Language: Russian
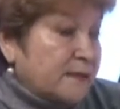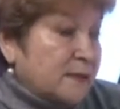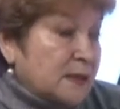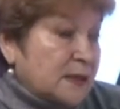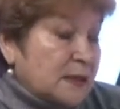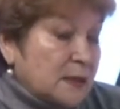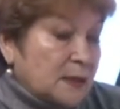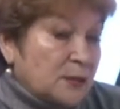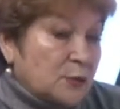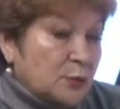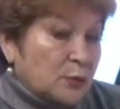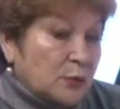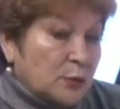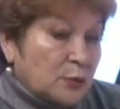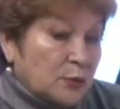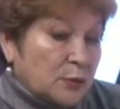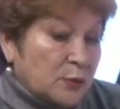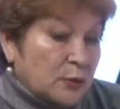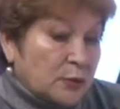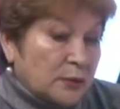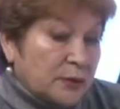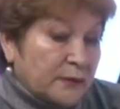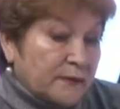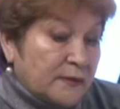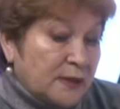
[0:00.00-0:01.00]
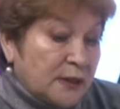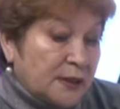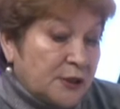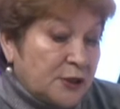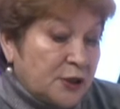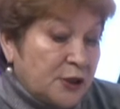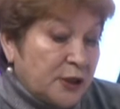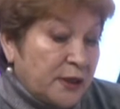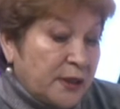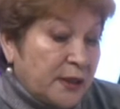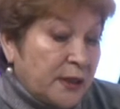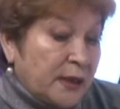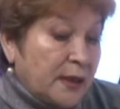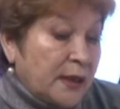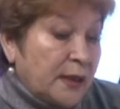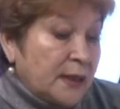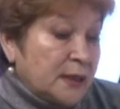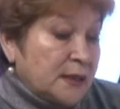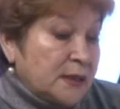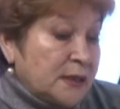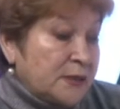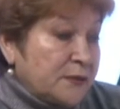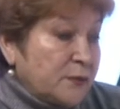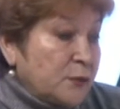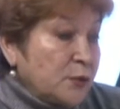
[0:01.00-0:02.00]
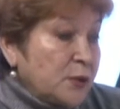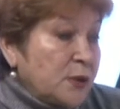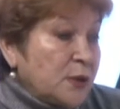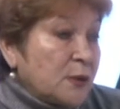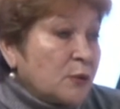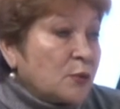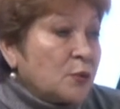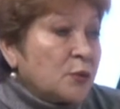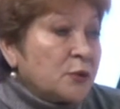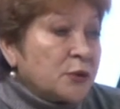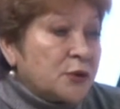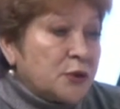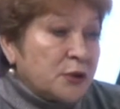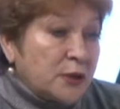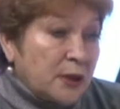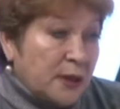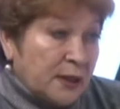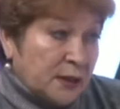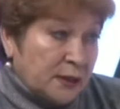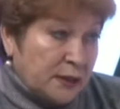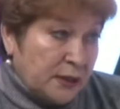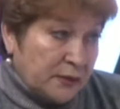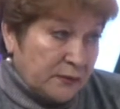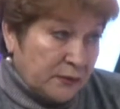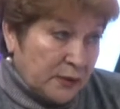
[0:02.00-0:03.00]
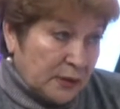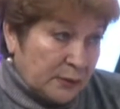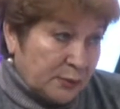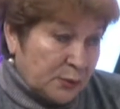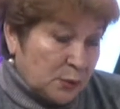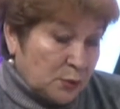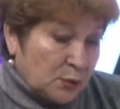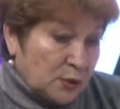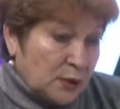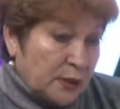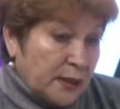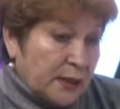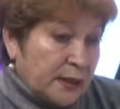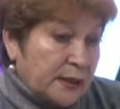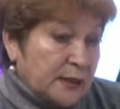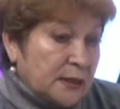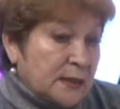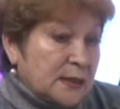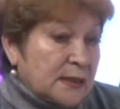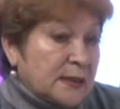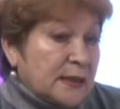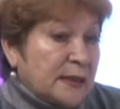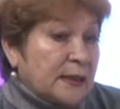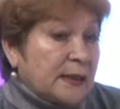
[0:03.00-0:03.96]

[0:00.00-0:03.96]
санаторно-курортного лечения, сегодня очень активно обсуждается,